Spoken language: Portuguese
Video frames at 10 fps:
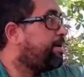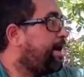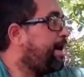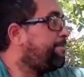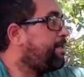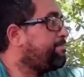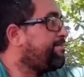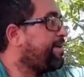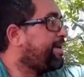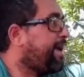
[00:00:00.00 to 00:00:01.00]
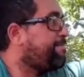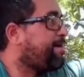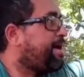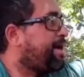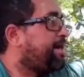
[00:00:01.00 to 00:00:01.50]
Ah, mas vai
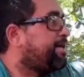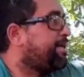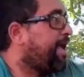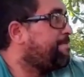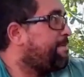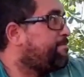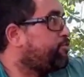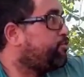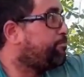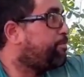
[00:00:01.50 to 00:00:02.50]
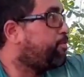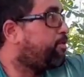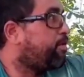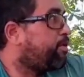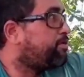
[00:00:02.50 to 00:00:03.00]
queimar. Queima muito
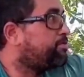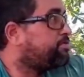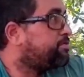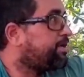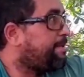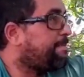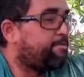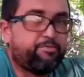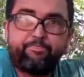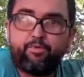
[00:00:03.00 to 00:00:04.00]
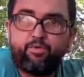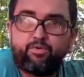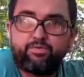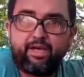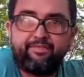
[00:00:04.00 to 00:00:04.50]
pouco, ó. Queima muito pouco.
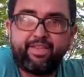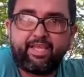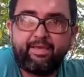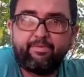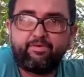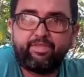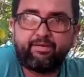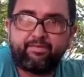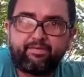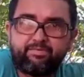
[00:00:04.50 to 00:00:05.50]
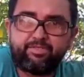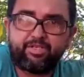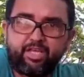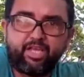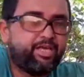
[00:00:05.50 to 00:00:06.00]
Tá vendo aqui, mano? Tá...
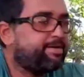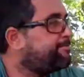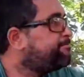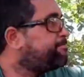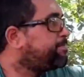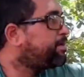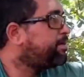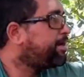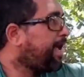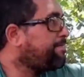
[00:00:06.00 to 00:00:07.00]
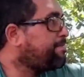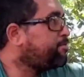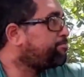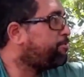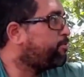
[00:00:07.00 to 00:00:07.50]
Uhum. Queima
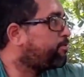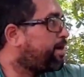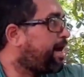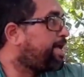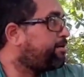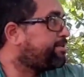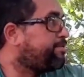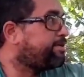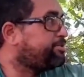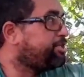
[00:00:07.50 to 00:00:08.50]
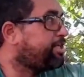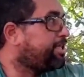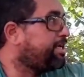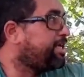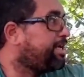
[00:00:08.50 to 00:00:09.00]
muito pouco. Aí eu tenho uma tinta
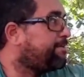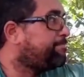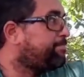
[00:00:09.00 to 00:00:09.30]
ali,